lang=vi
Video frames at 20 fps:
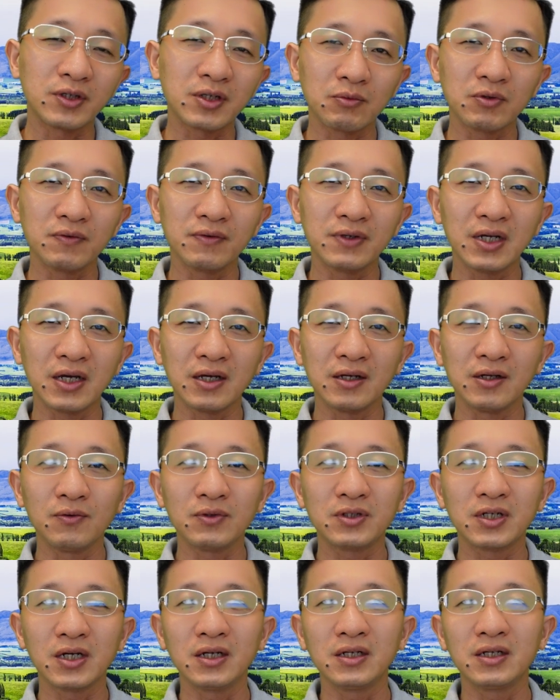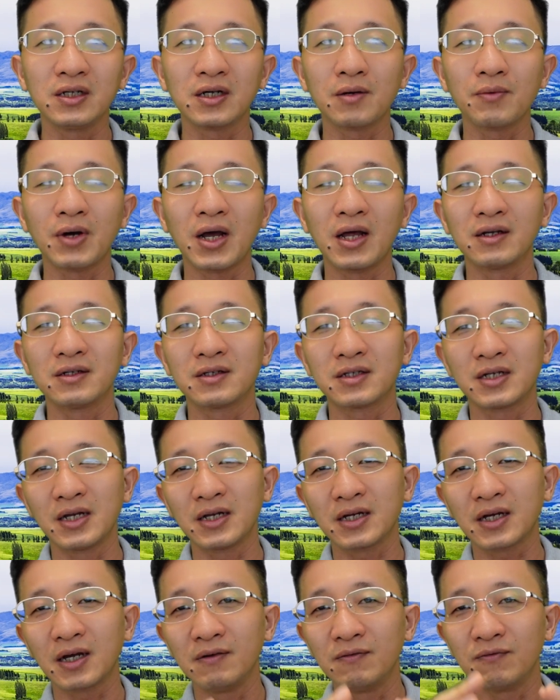trong những vấn đề nêu trên thì các bạn
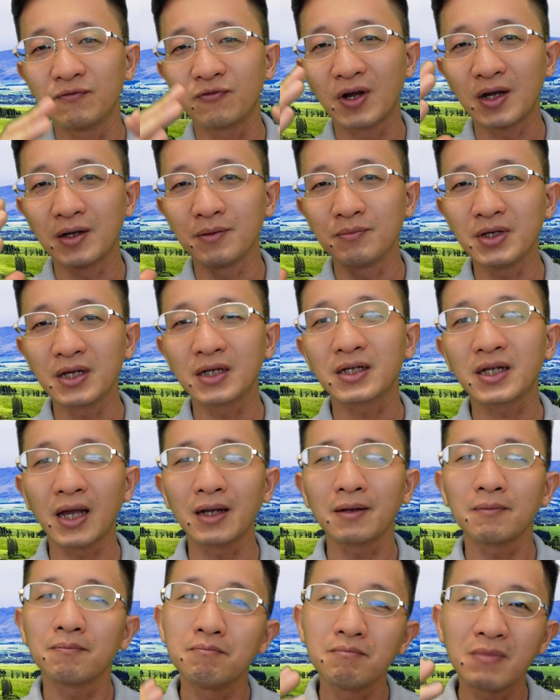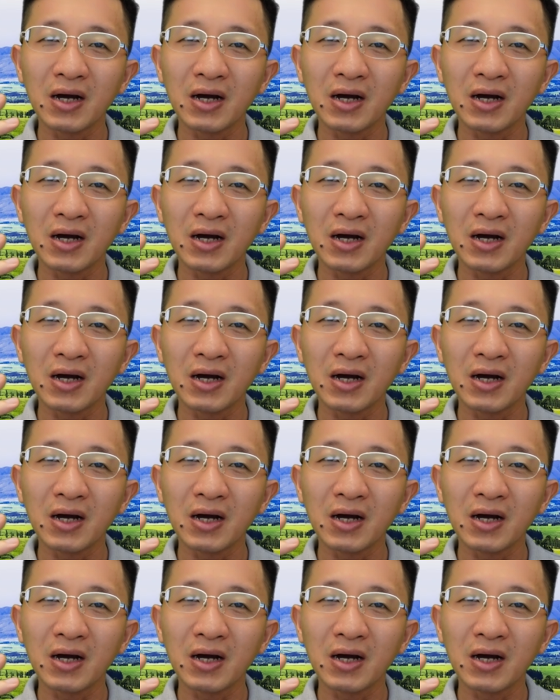sẽ cần phải biết cách